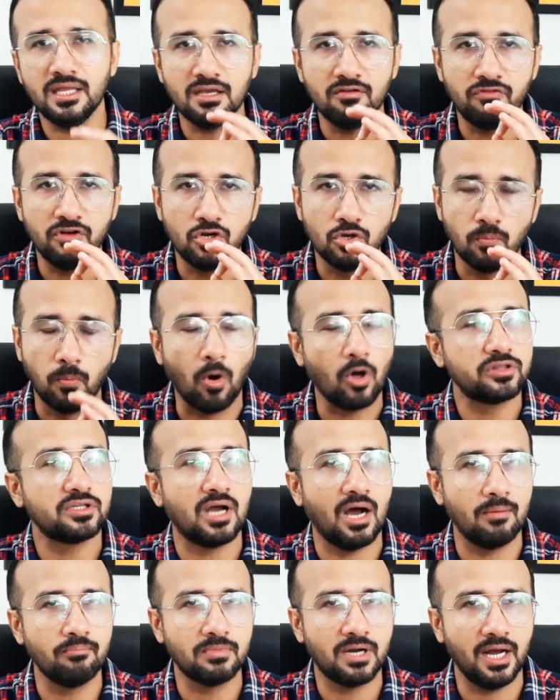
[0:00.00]
ये वीडियो बहुत
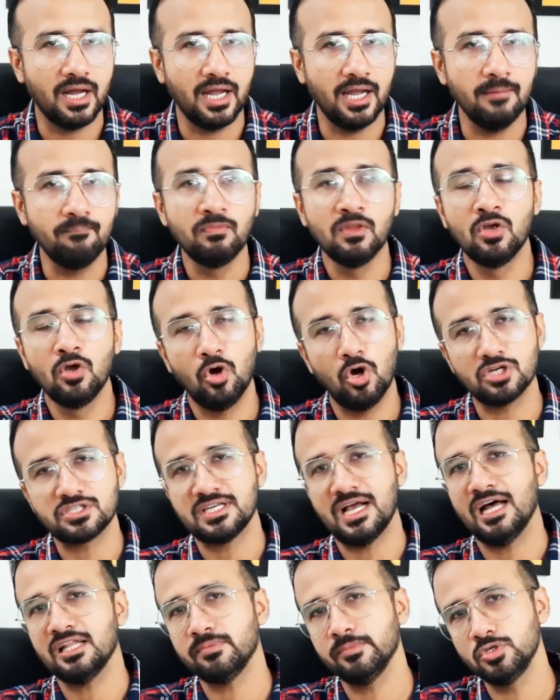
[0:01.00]
काम का है और
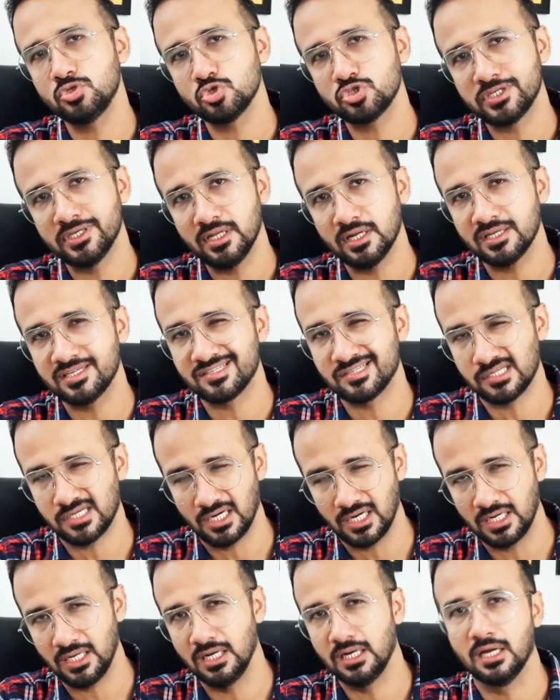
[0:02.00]
साथ में जो सेलर
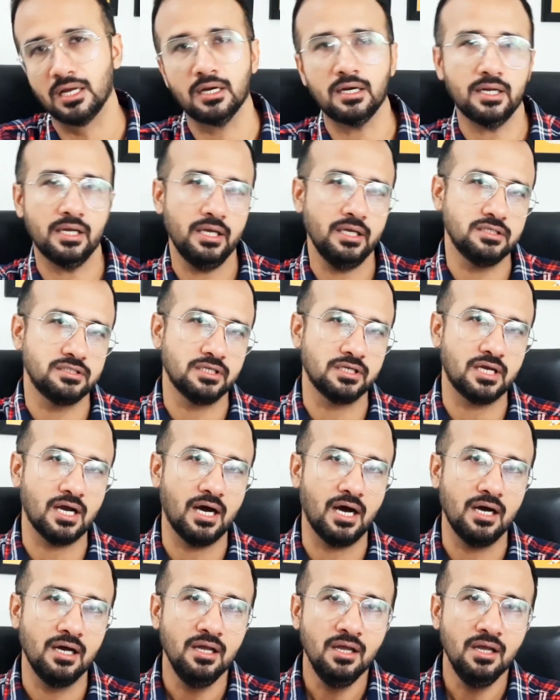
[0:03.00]
स्ट्रगल कर रहे हैं जिनका